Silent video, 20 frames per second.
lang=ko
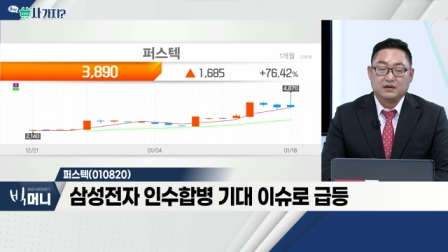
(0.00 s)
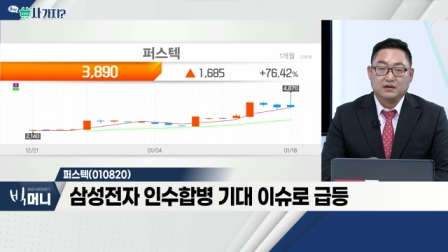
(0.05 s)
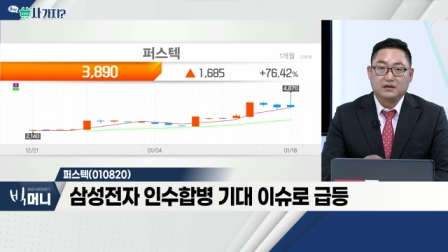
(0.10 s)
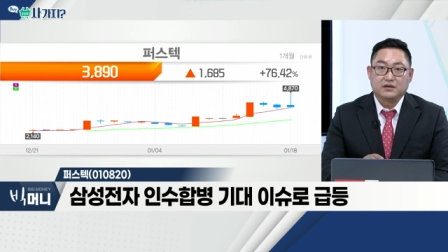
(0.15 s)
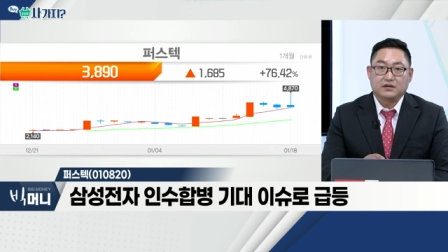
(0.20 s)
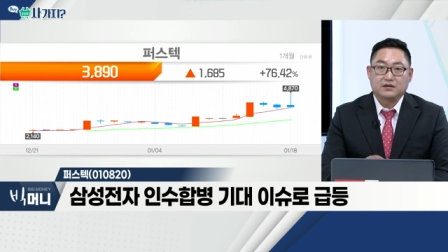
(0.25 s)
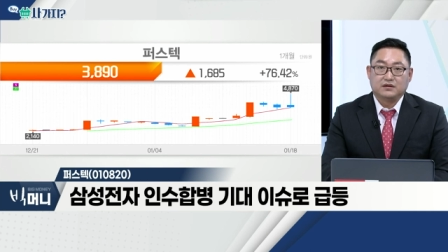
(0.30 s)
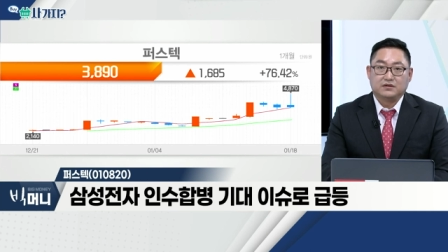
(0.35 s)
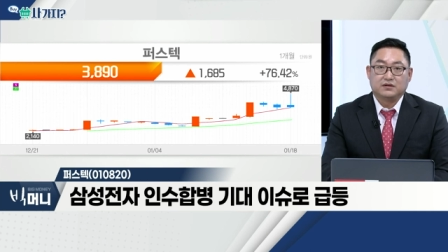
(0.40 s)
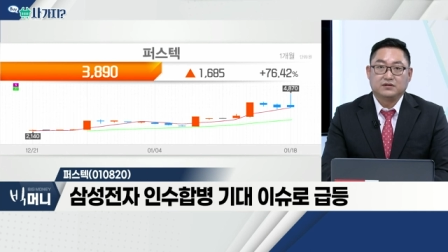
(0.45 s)

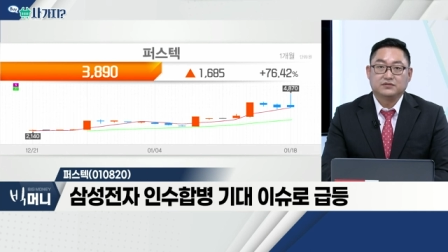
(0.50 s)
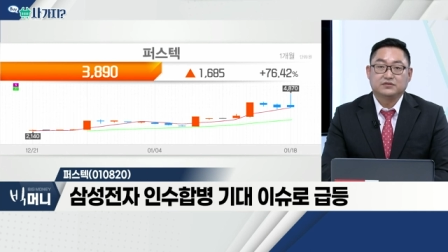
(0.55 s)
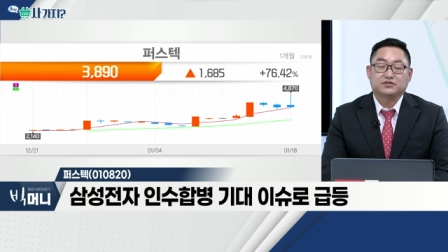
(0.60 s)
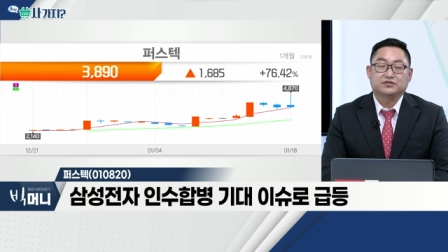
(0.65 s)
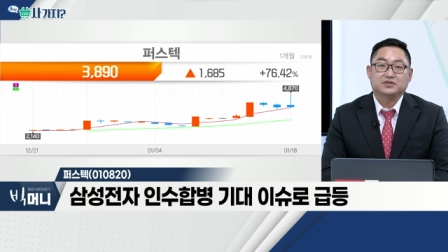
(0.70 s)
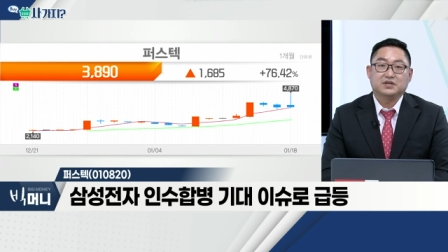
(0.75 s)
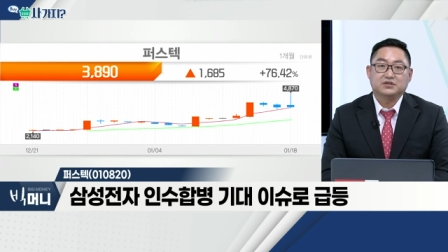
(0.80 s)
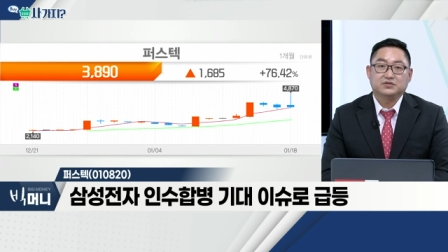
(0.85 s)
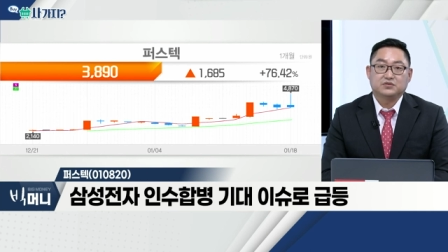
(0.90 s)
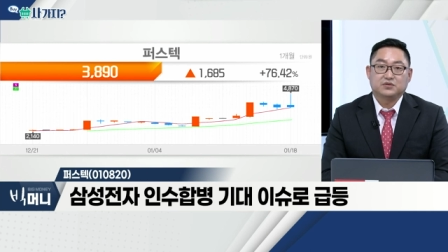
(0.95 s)
그, 그런
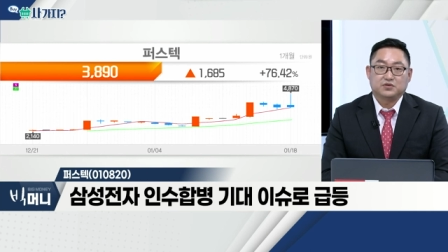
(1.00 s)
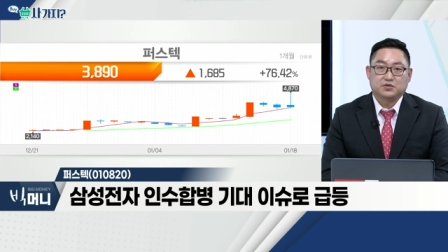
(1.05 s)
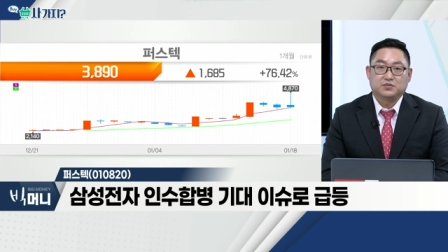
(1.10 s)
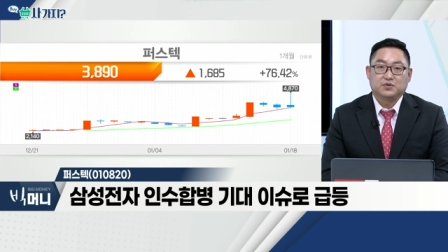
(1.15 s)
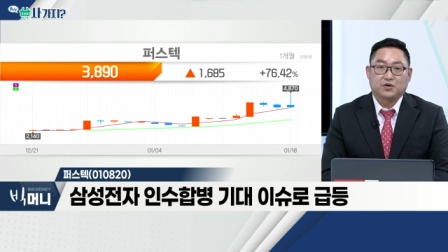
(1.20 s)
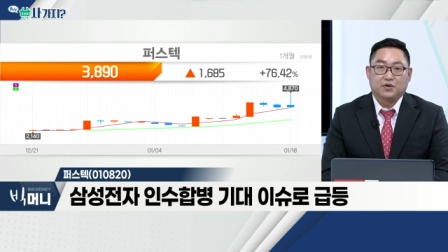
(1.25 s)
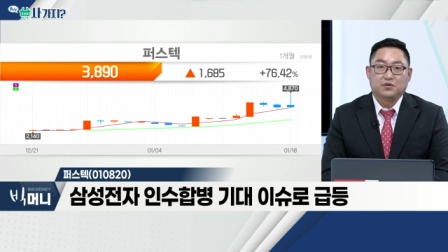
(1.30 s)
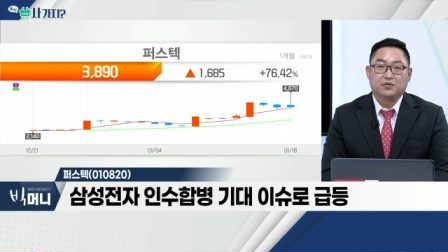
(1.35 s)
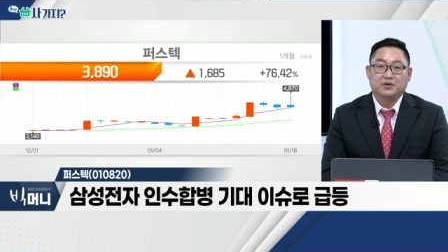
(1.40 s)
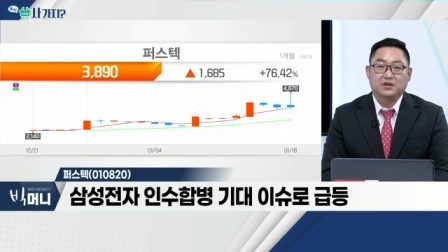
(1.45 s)
수혜주로
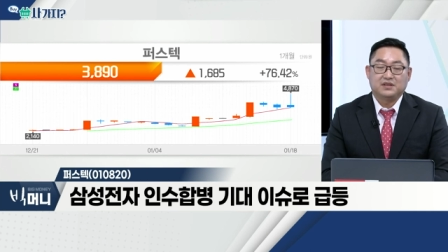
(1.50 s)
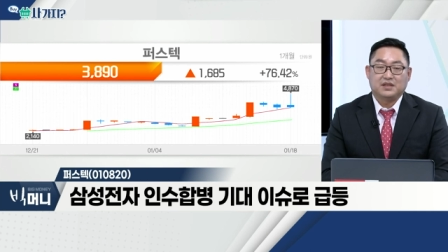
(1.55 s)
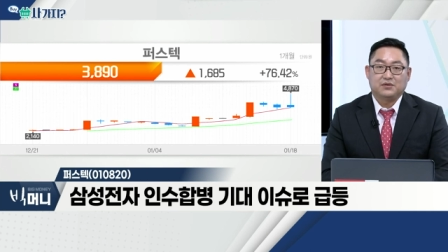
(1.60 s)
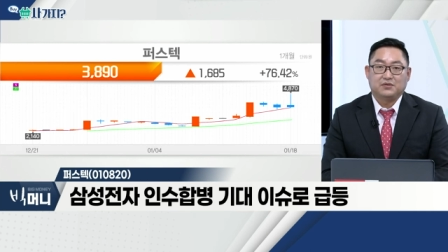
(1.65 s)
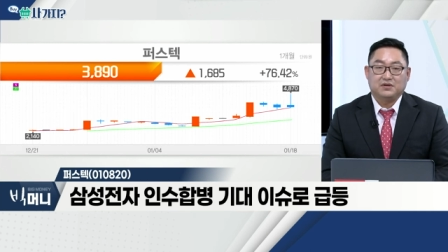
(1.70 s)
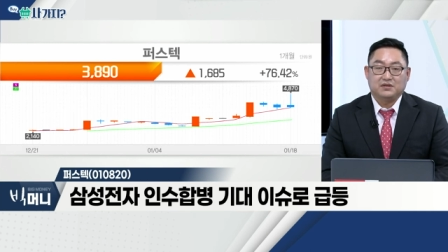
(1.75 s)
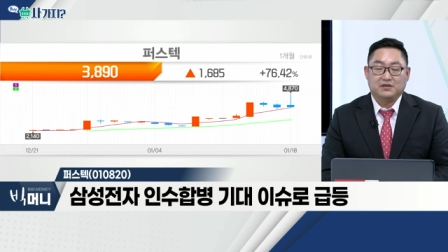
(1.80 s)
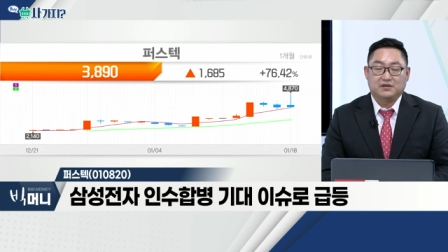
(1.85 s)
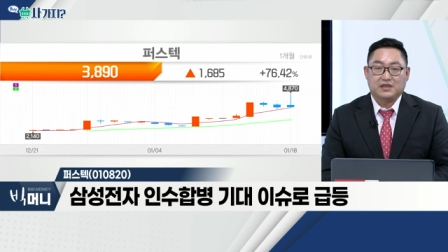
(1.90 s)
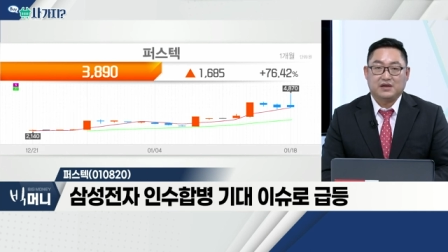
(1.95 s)
좀 거론이
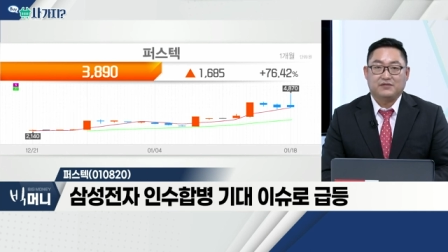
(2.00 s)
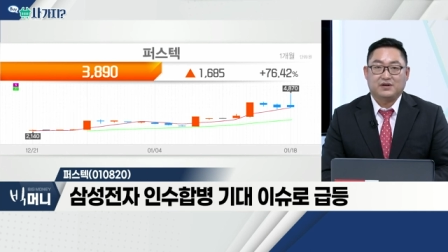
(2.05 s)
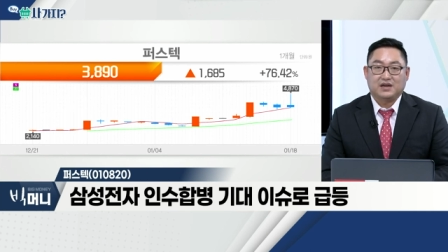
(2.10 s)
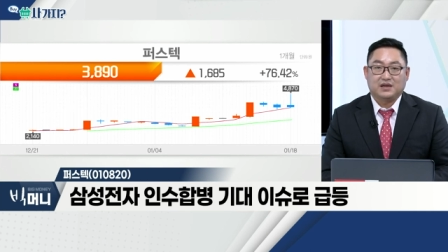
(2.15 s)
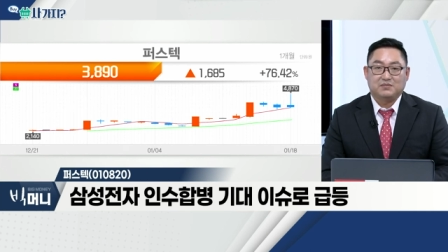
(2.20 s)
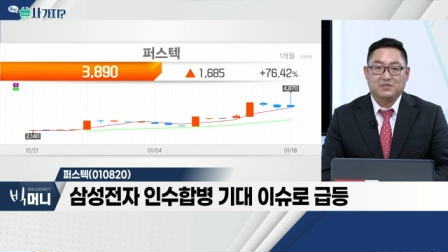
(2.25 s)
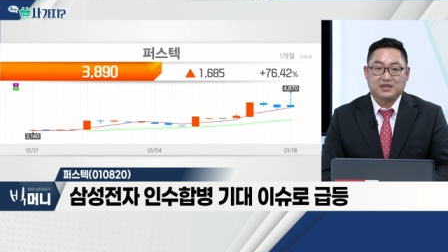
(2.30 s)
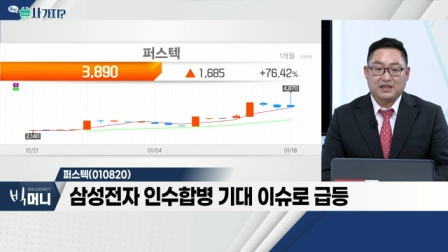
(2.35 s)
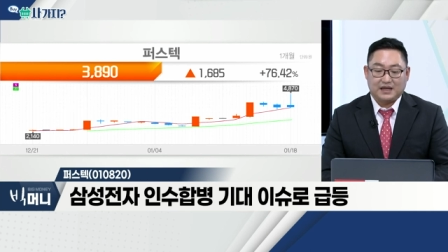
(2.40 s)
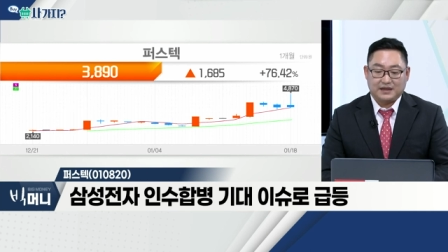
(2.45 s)
되고 있는
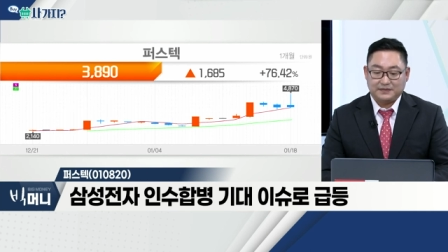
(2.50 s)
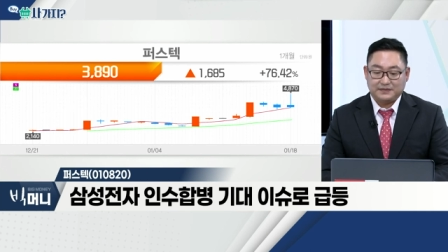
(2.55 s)
상황입니다.